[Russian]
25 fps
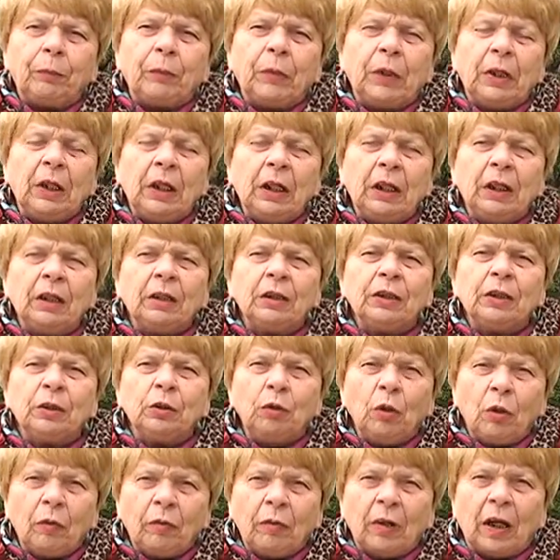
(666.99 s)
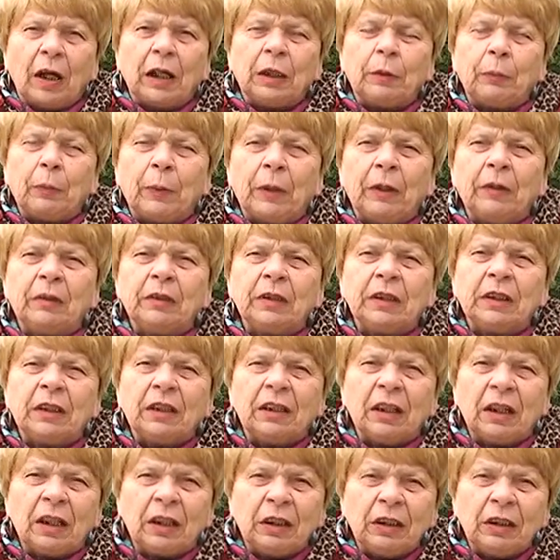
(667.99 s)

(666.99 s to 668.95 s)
и снова отправиться на